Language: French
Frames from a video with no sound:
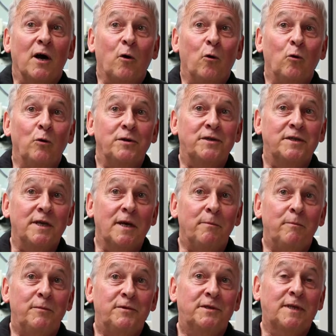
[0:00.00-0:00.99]
Arrow,
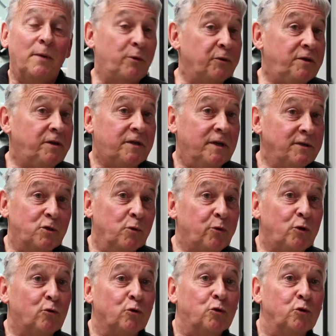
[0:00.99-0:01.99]
c'est sa petitesse
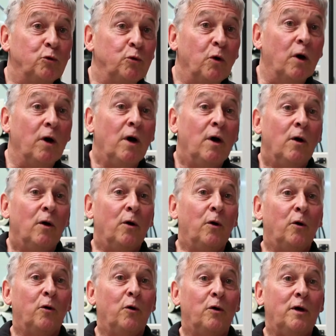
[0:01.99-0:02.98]
depuis toujours
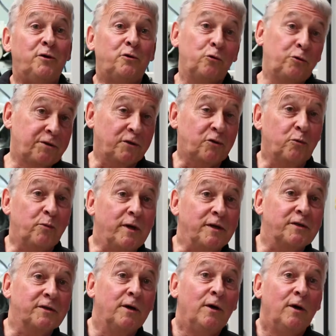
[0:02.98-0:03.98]
euh, et surtout sa
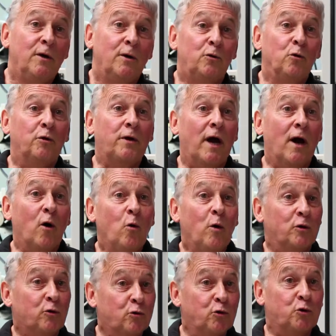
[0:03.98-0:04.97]
souplesse. Donc
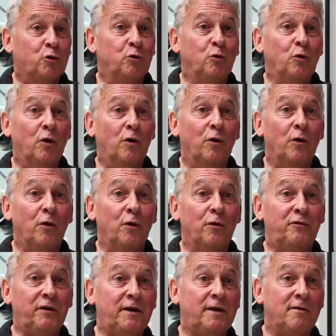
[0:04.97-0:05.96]
Aro a toujours
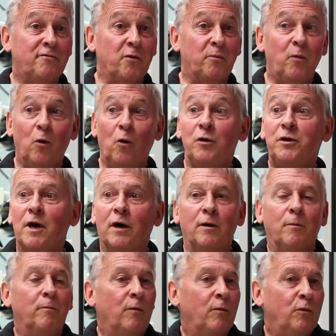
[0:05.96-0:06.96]
fait des développements
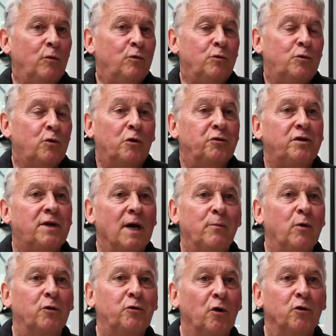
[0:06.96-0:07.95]
quantité
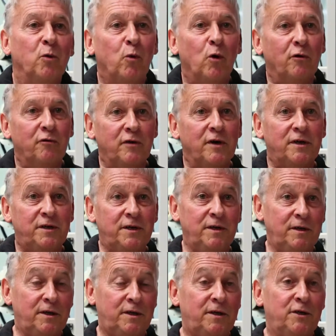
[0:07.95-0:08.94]
importante de brevets
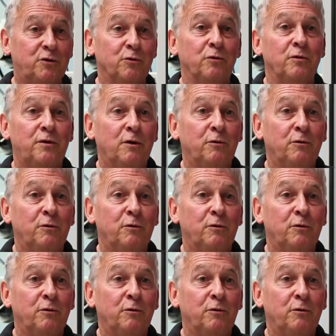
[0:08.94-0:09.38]
qui, sont,